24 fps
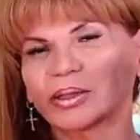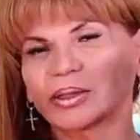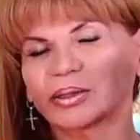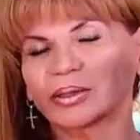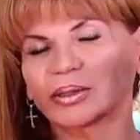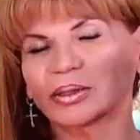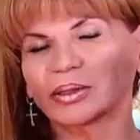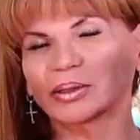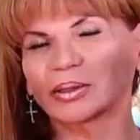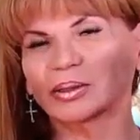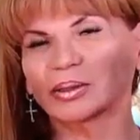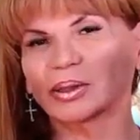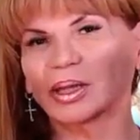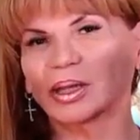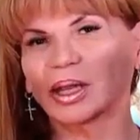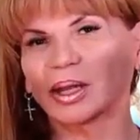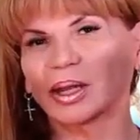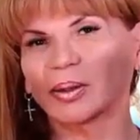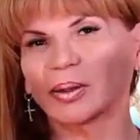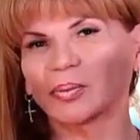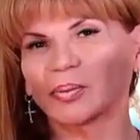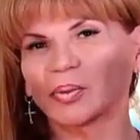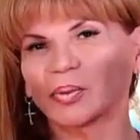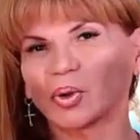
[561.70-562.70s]
que
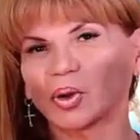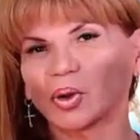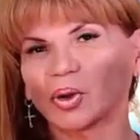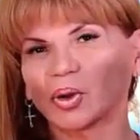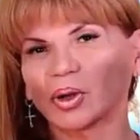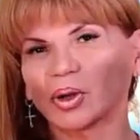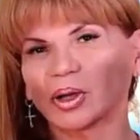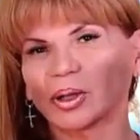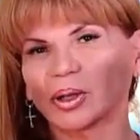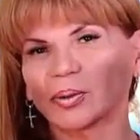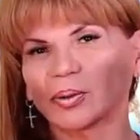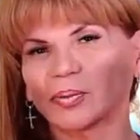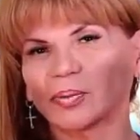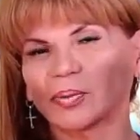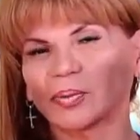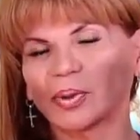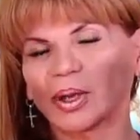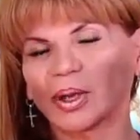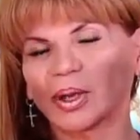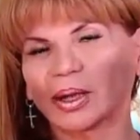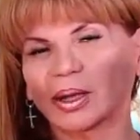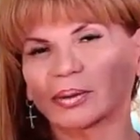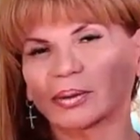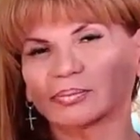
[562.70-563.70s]
podría cambiar tu
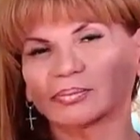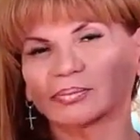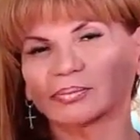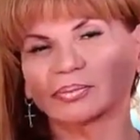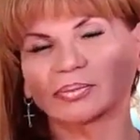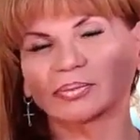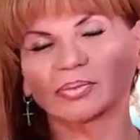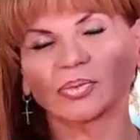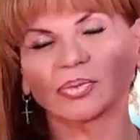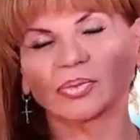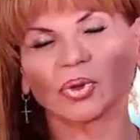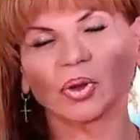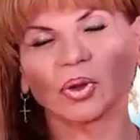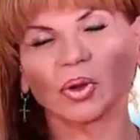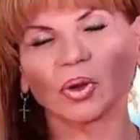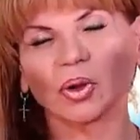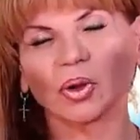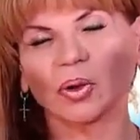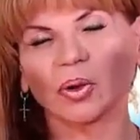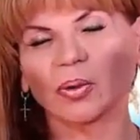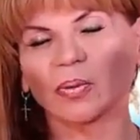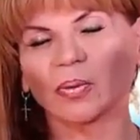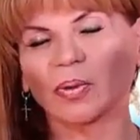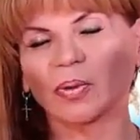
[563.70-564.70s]
existencia.
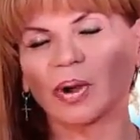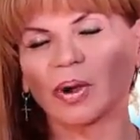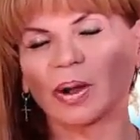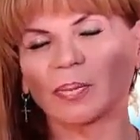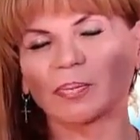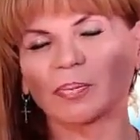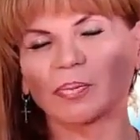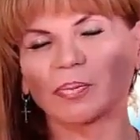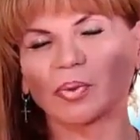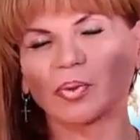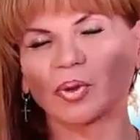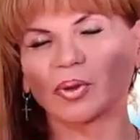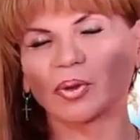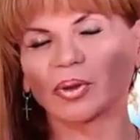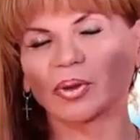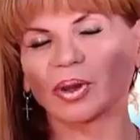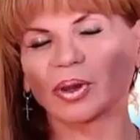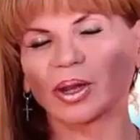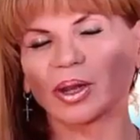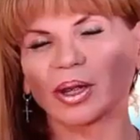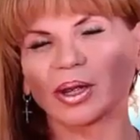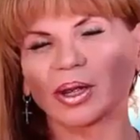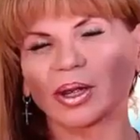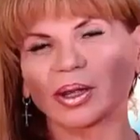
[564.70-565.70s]
Hoy queda con
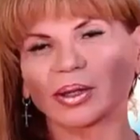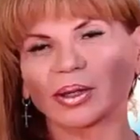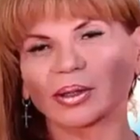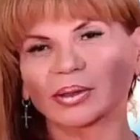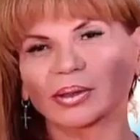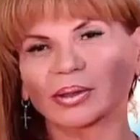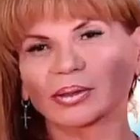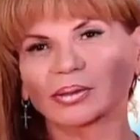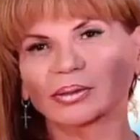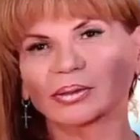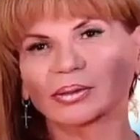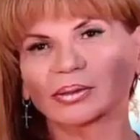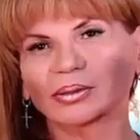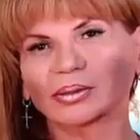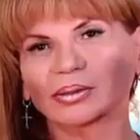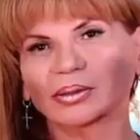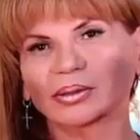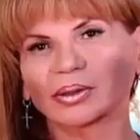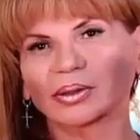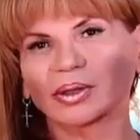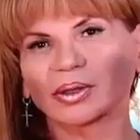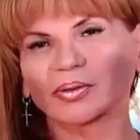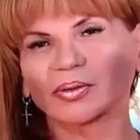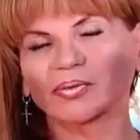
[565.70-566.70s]
esa persona que lleva
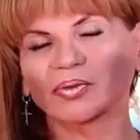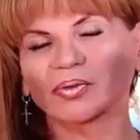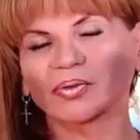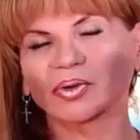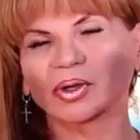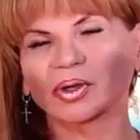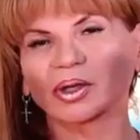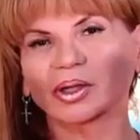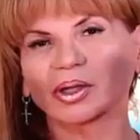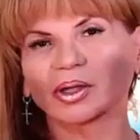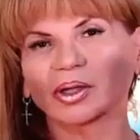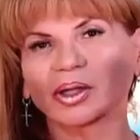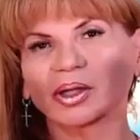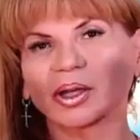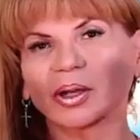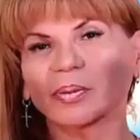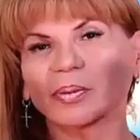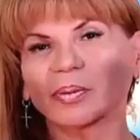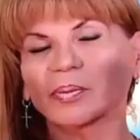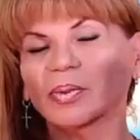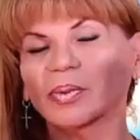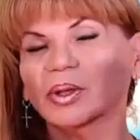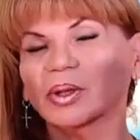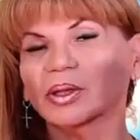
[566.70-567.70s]
tiempo pidiendo
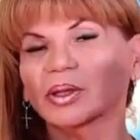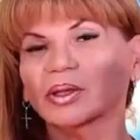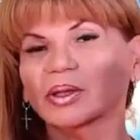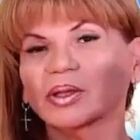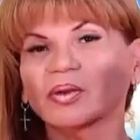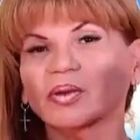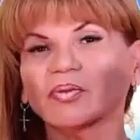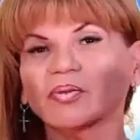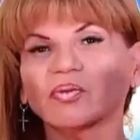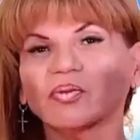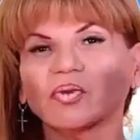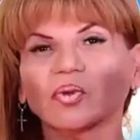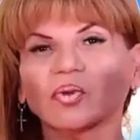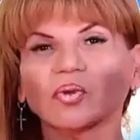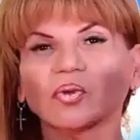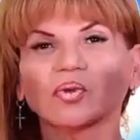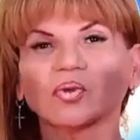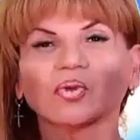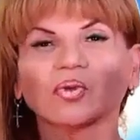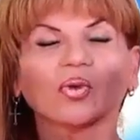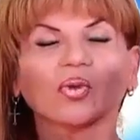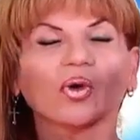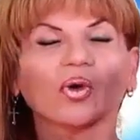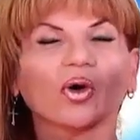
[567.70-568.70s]
verte,
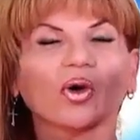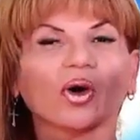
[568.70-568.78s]
Sagitario.